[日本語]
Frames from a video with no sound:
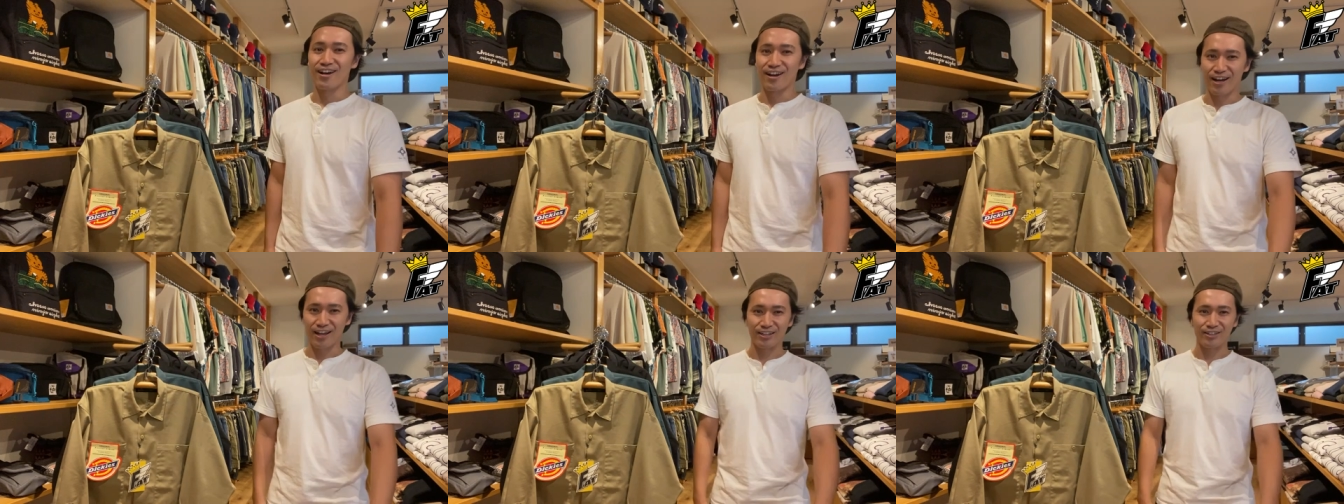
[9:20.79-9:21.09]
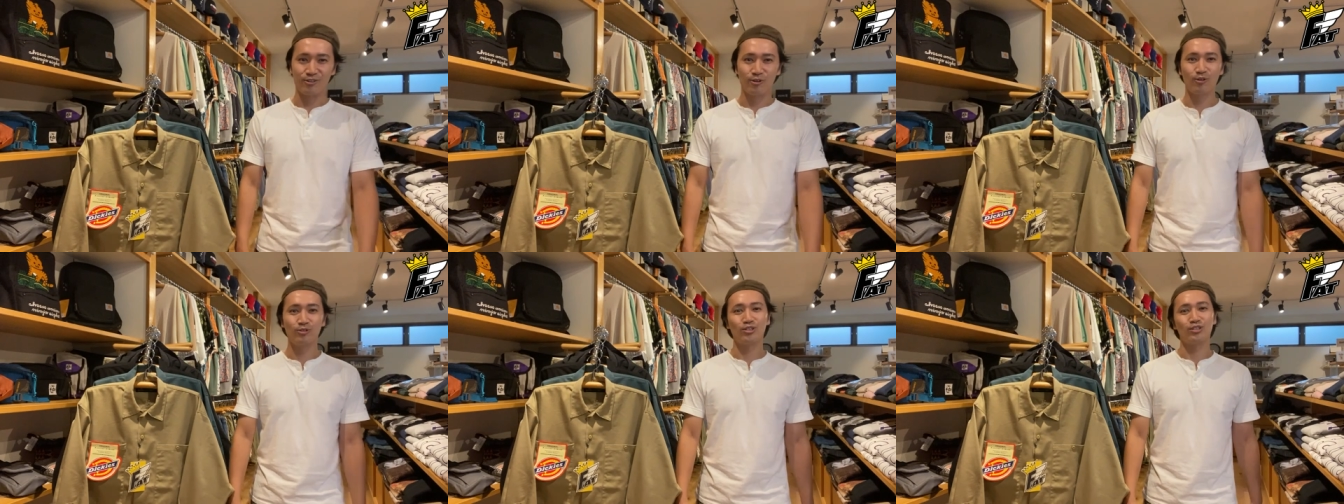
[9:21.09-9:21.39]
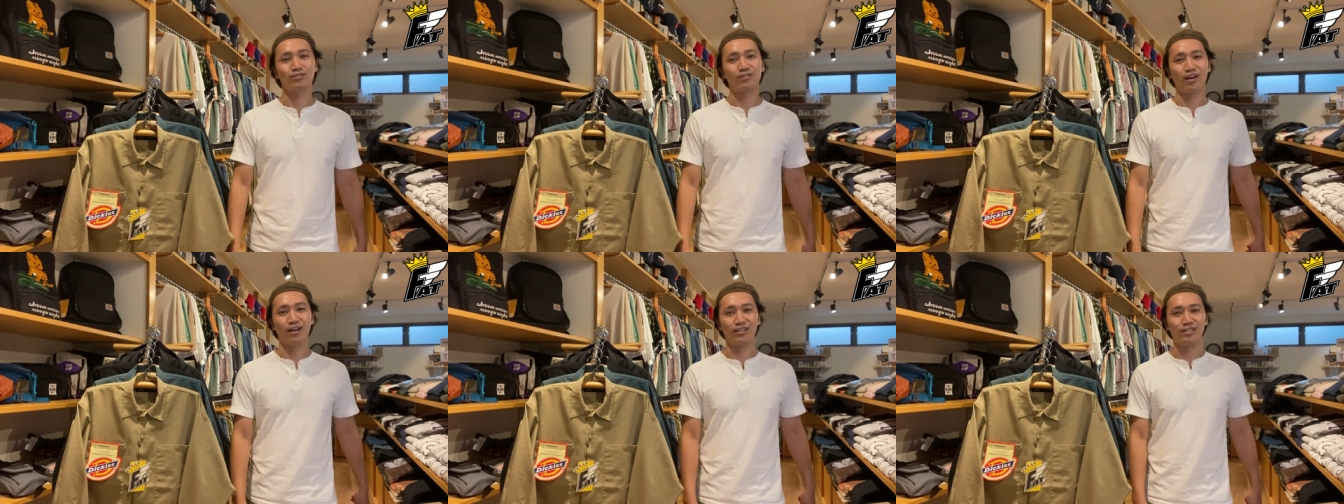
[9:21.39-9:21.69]
はい、本
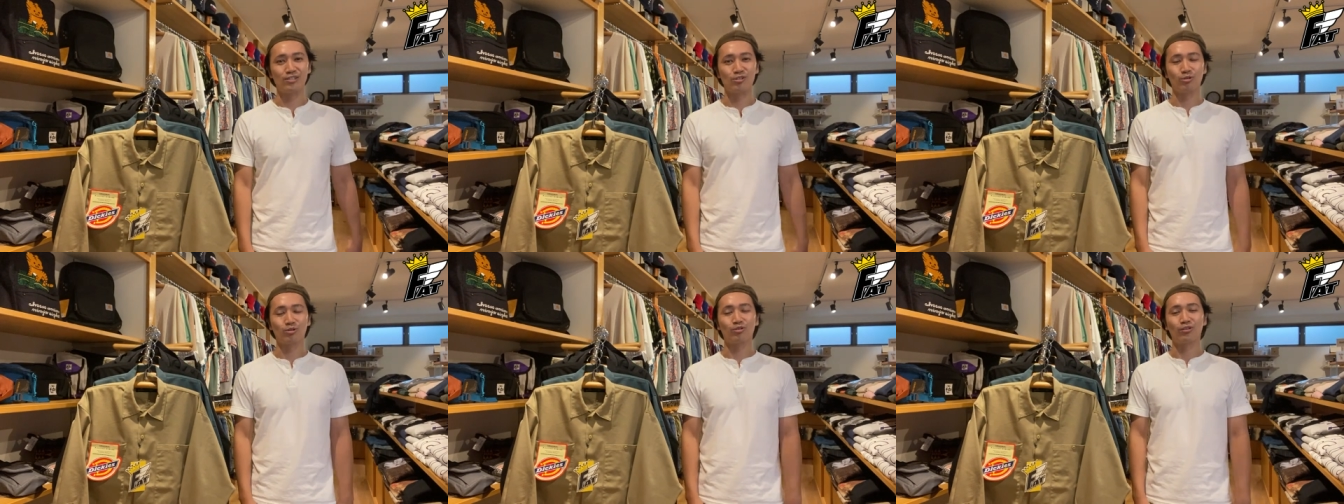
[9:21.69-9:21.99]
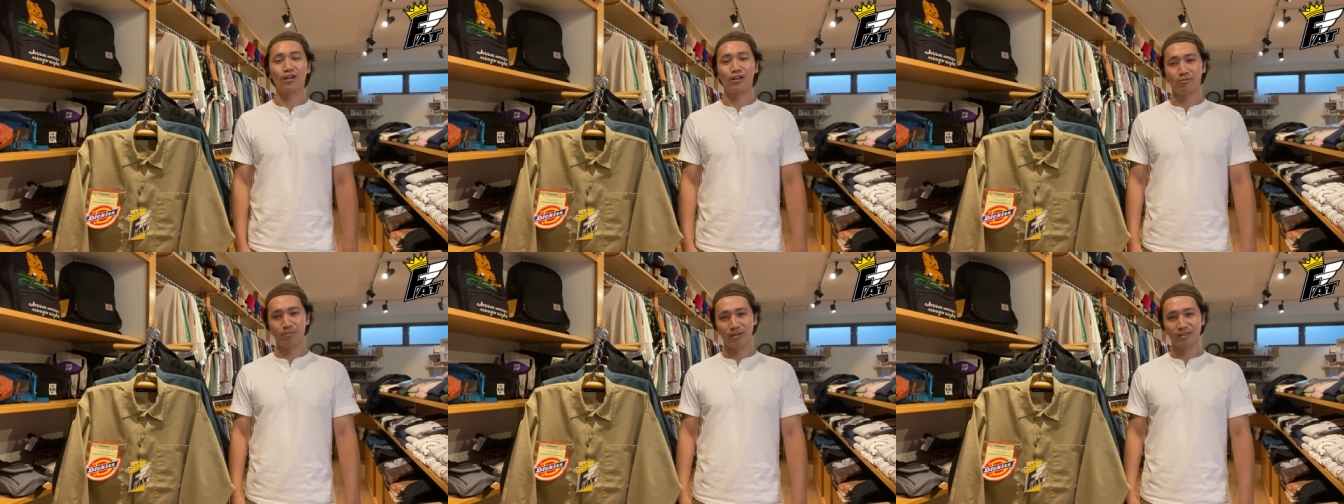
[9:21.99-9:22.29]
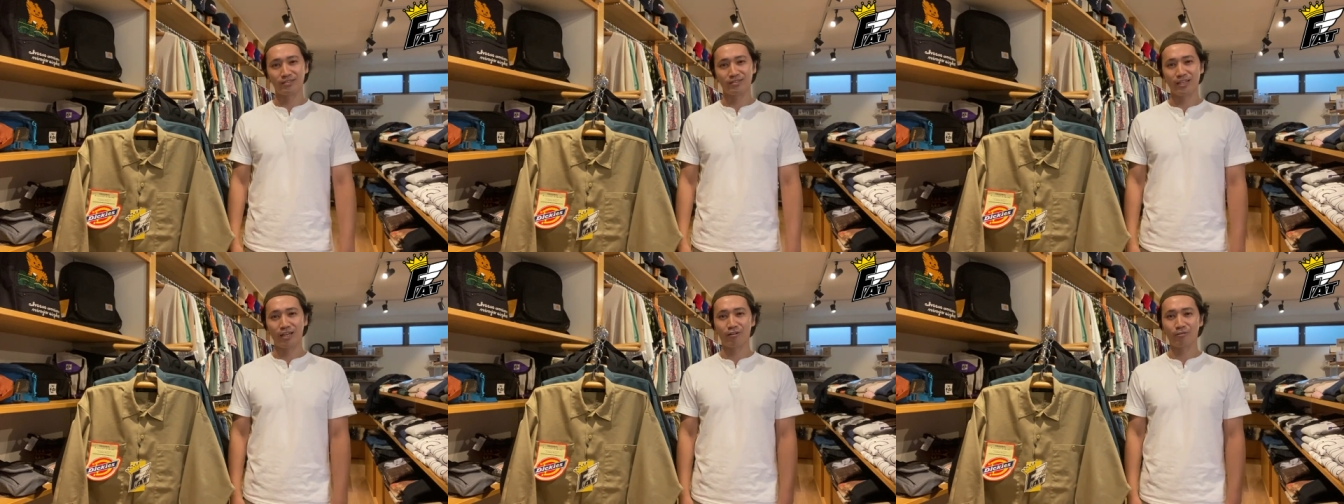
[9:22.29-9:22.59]
日は以上となり
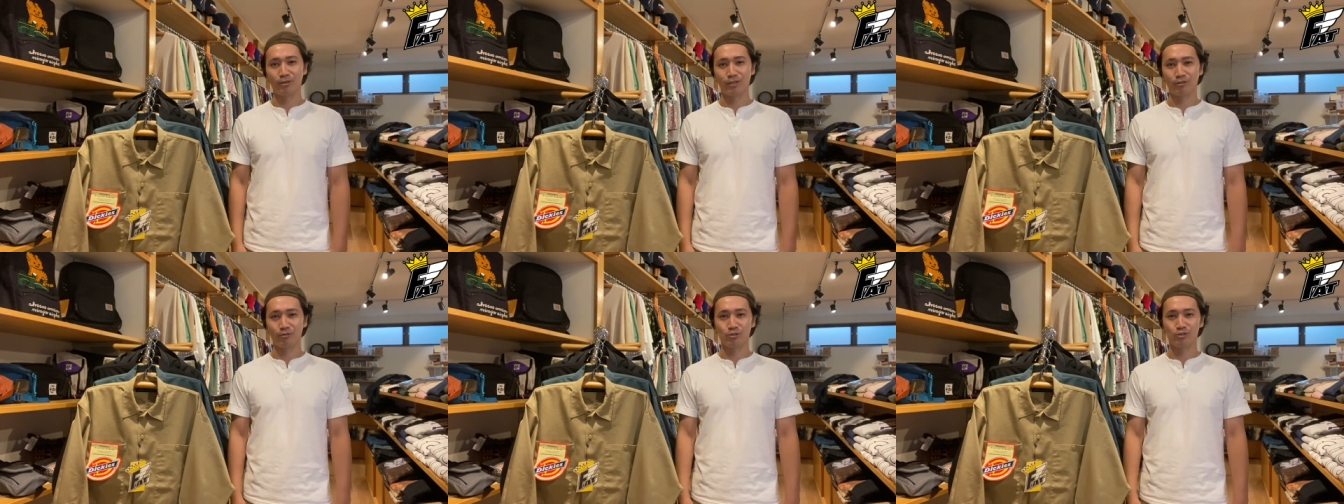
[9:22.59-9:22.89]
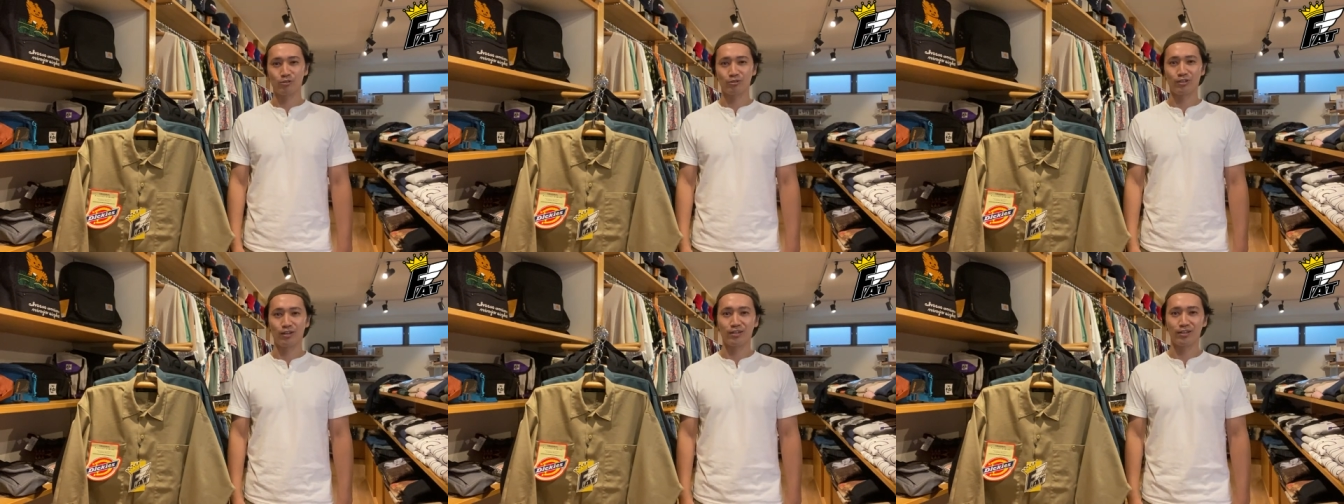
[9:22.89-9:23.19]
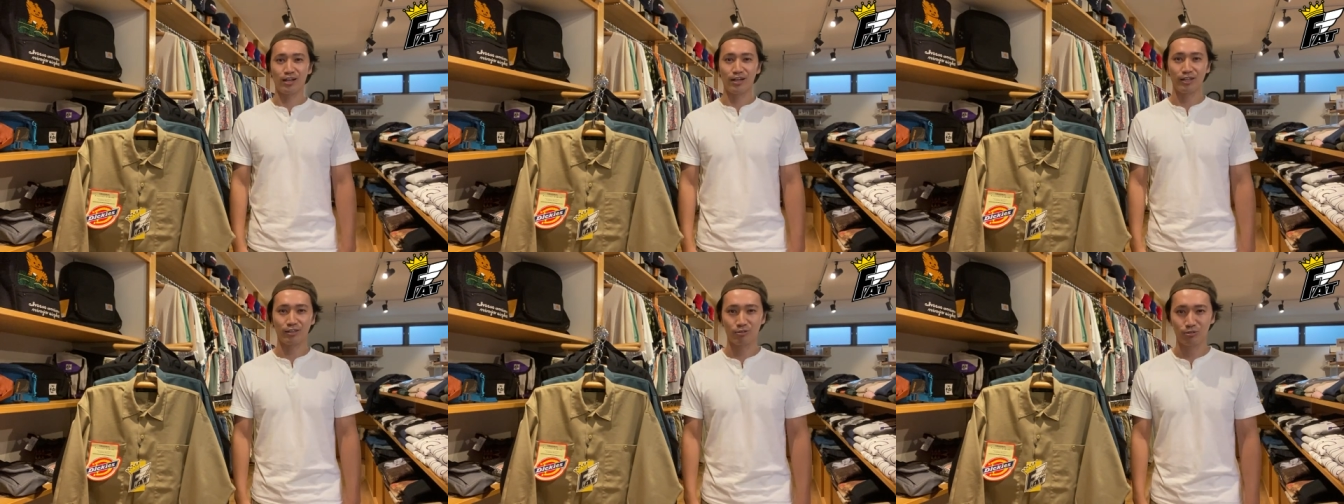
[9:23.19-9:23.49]
ます。最後までご視聴いただ
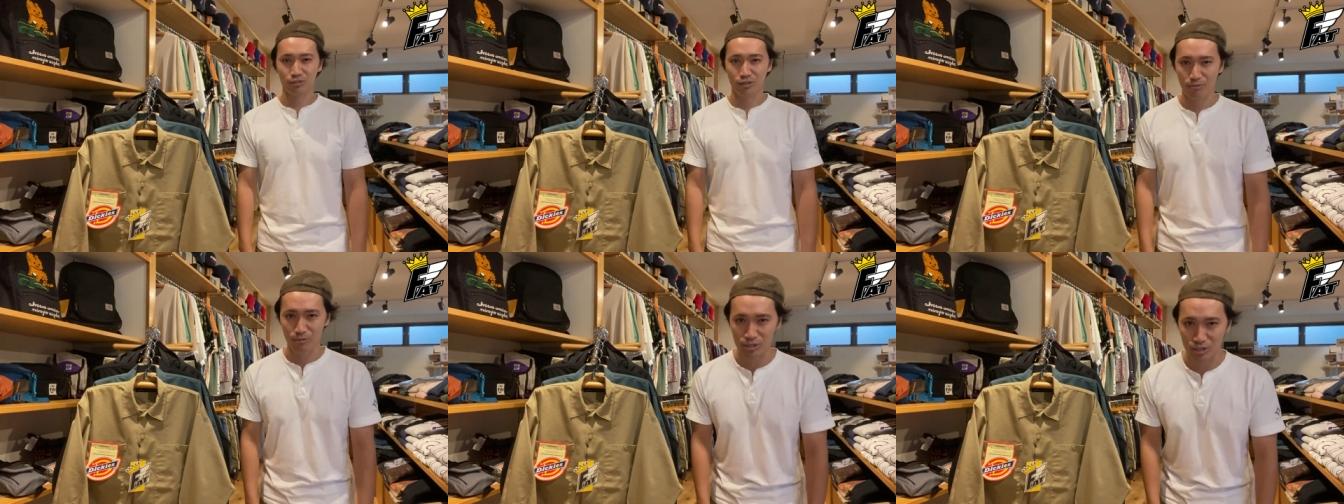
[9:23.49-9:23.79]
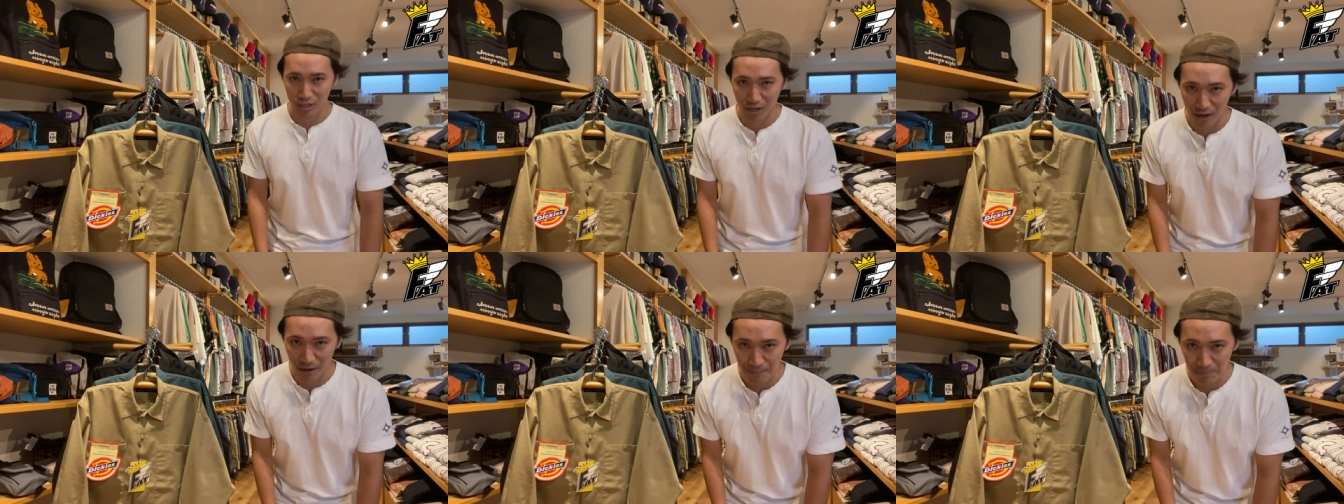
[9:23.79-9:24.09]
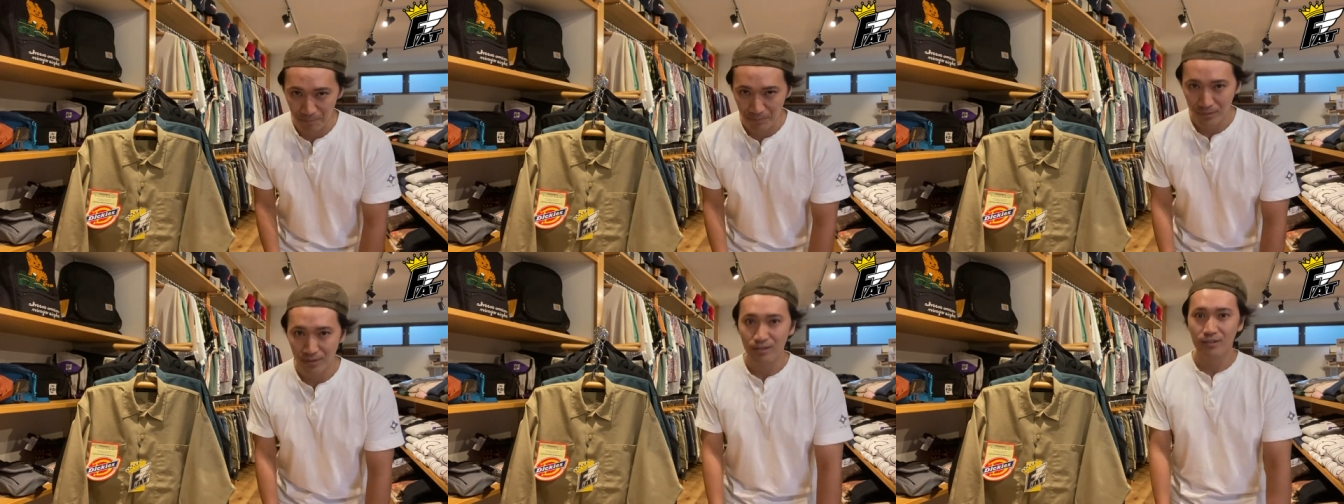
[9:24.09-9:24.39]
きありがとうございました。